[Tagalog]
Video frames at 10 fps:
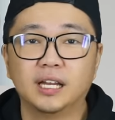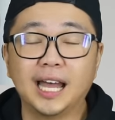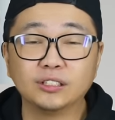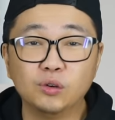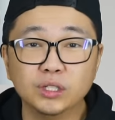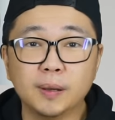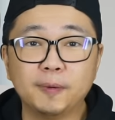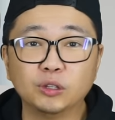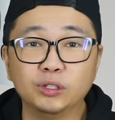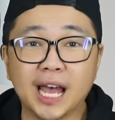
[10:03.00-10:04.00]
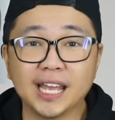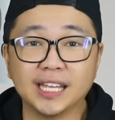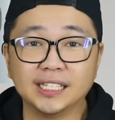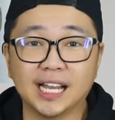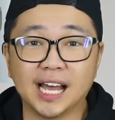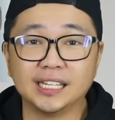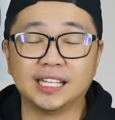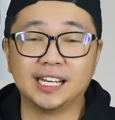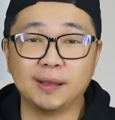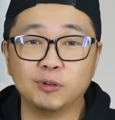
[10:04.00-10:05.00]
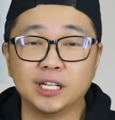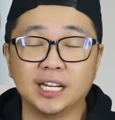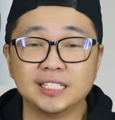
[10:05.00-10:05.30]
At kung napatunayan nga na lemon ng